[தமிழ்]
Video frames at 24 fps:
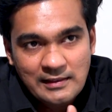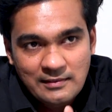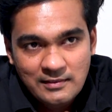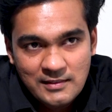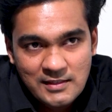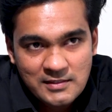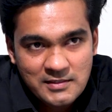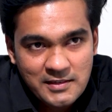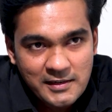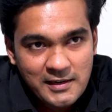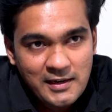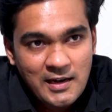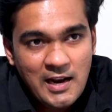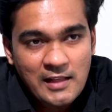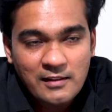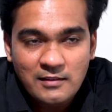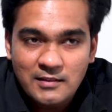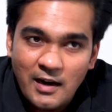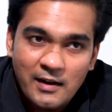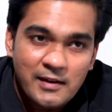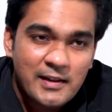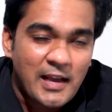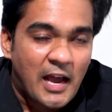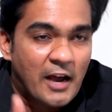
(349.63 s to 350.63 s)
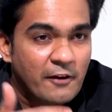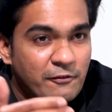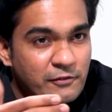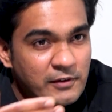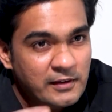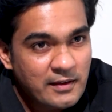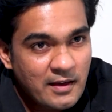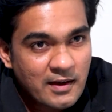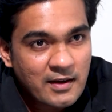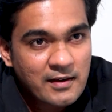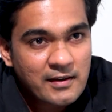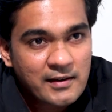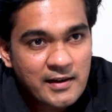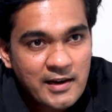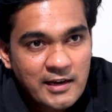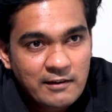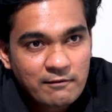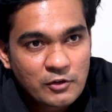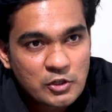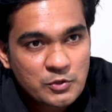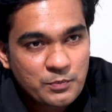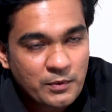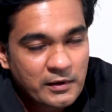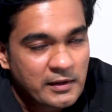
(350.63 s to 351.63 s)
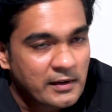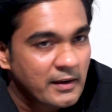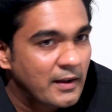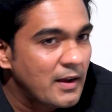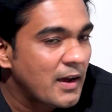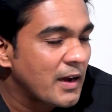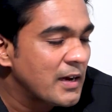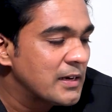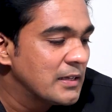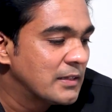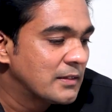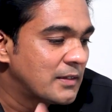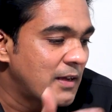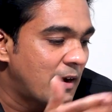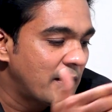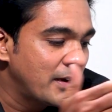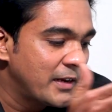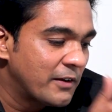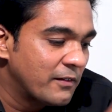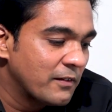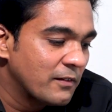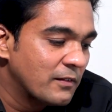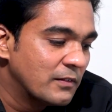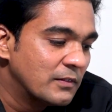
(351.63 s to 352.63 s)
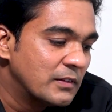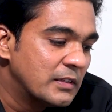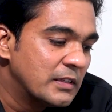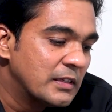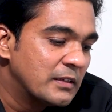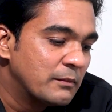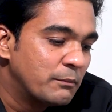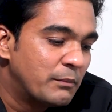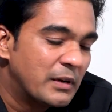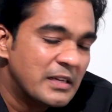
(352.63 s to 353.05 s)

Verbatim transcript: இந்த சைடில் அதை தாண்டி ஆஃப்ரிக்காவில் நிறைய இன்வெஸ்ட் பண்ணியிருக்காங்க அதை தாண்டி அவங்க வந்து